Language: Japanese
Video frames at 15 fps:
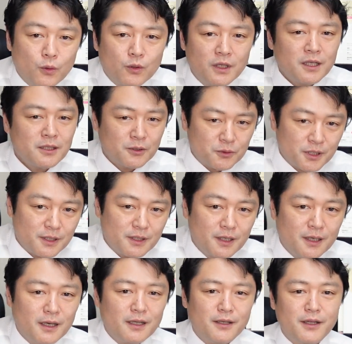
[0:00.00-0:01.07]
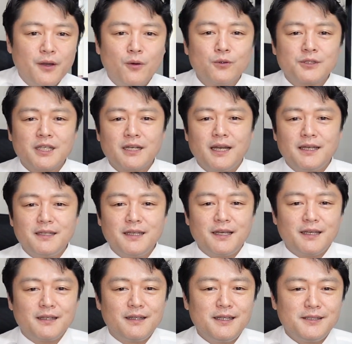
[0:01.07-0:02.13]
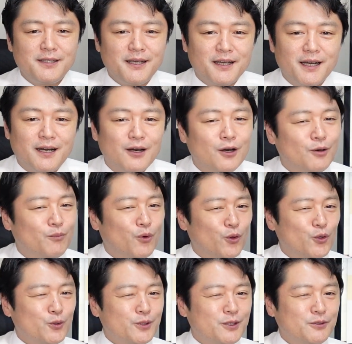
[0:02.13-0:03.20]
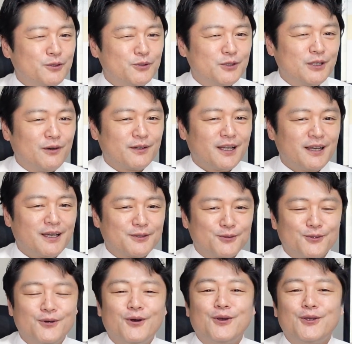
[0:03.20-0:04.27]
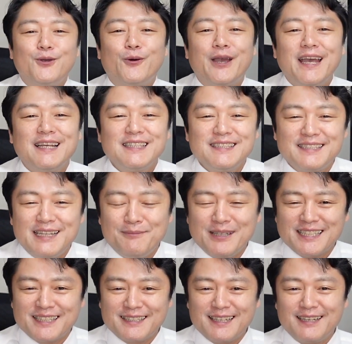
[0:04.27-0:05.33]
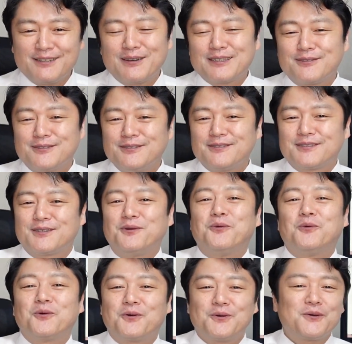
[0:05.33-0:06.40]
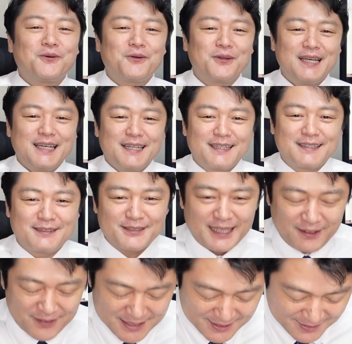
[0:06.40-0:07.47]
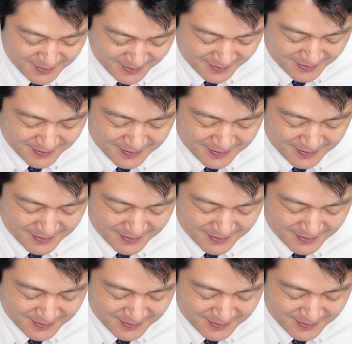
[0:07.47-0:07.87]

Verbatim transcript: となった時、日本社会に理性が戻ってくるんではないかと予言してみちゃったりとかする今日この頃でございます。